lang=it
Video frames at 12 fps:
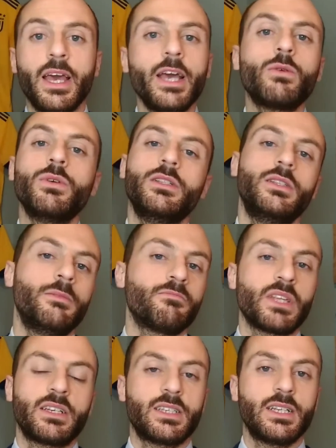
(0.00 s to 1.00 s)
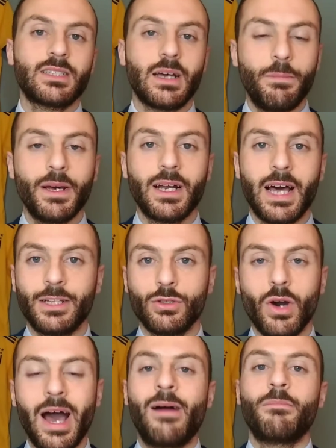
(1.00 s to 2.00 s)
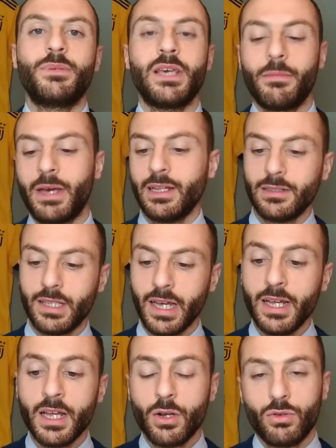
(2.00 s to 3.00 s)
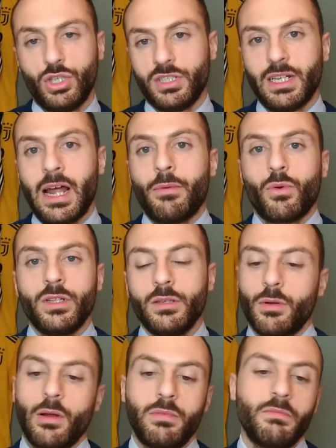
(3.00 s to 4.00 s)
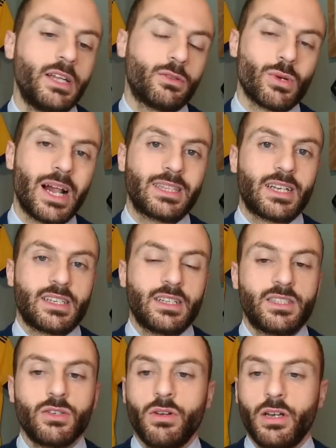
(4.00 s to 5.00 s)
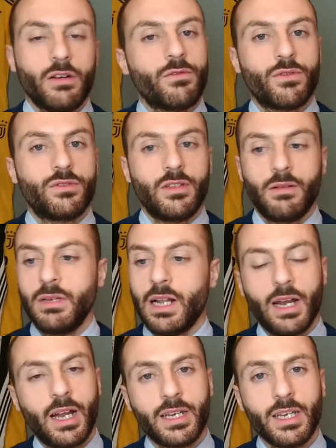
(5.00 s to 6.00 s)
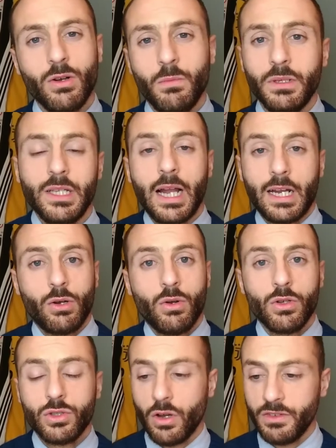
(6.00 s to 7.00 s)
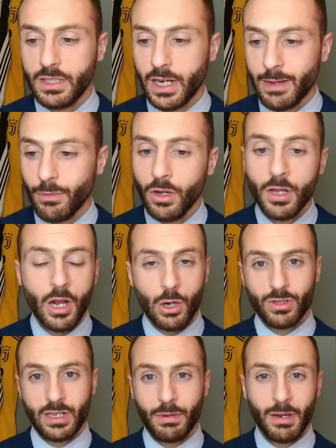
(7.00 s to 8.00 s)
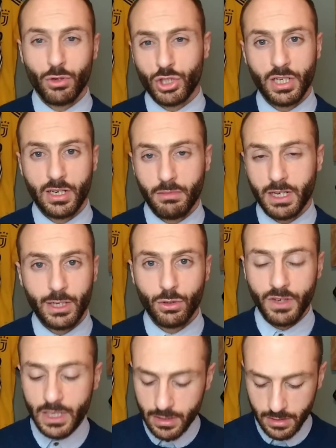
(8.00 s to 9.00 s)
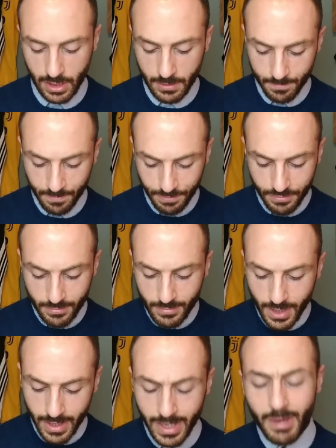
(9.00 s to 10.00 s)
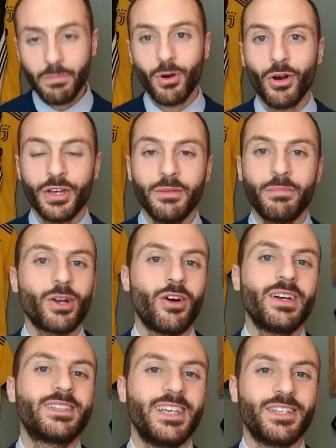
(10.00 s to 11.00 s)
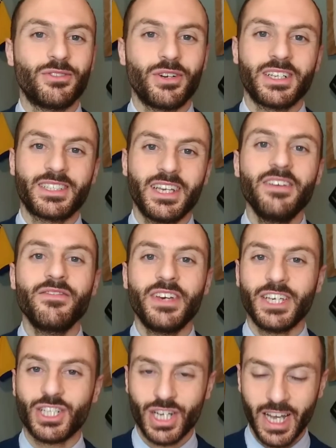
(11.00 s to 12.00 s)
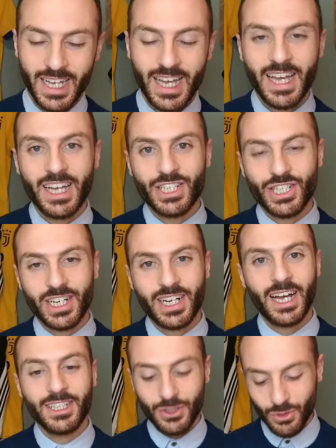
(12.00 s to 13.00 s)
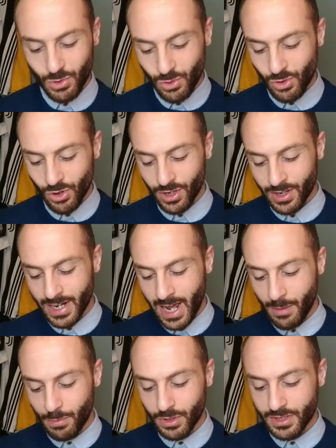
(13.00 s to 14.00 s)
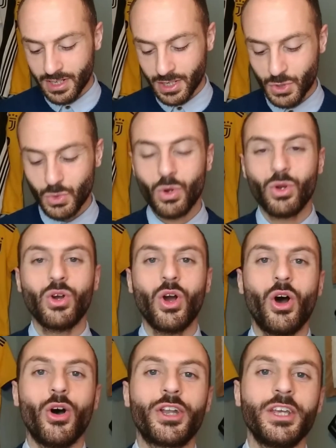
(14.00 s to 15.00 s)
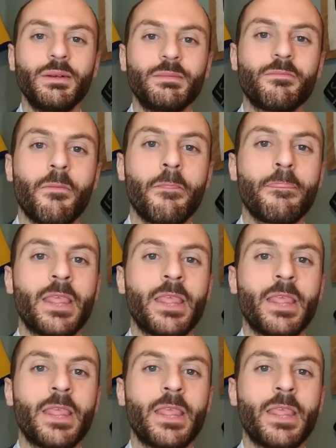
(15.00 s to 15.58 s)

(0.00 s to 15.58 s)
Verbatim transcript: e quindi se ne sta parlando ampiamente. Ci sarà quindi probabilmente un'altra sanzione nei confronti del Milan anche in Coppa Italia, non lo so, vedremo, lo sapremo cir- credo venerdì e poi però va detto che se invece cercate su Google Napoli Sassuolo Cori,